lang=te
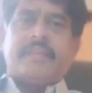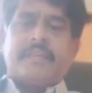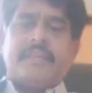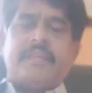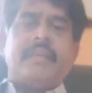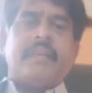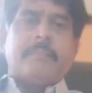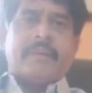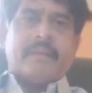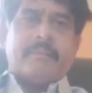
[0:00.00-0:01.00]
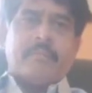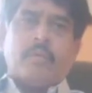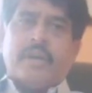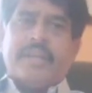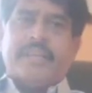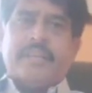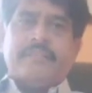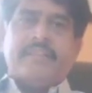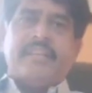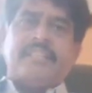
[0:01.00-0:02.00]
మనకి పైగా మన బాడీకి
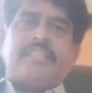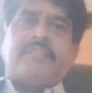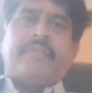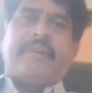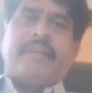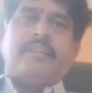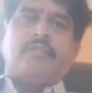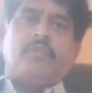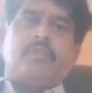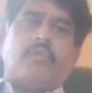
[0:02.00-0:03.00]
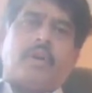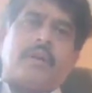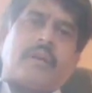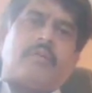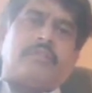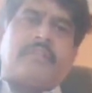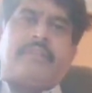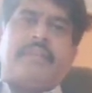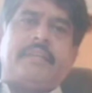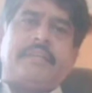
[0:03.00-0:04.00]
త్రీ సిక్స్టీ ఫైవ్ డేస్ వాటర్ అవసరమే